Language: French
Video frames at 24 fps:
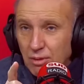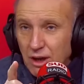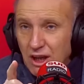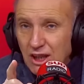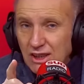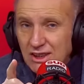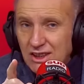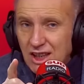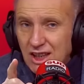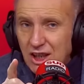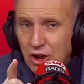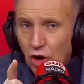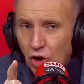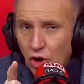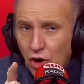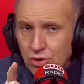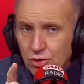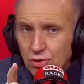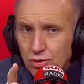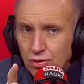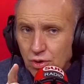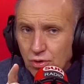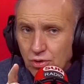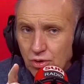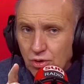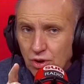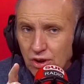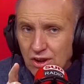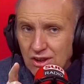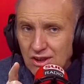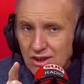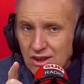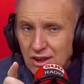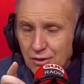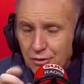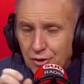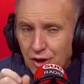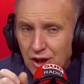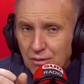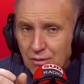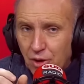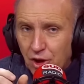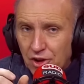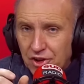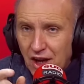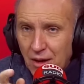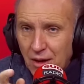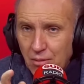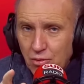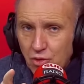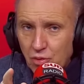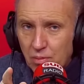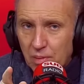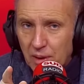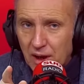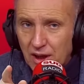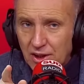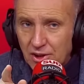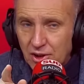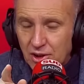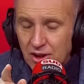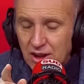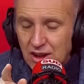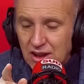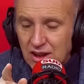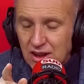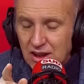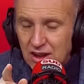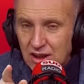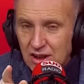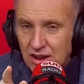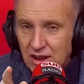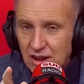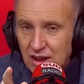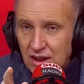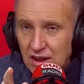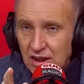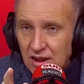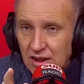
les écrans sont autorisés, enfin les portables ou pas, dans, les,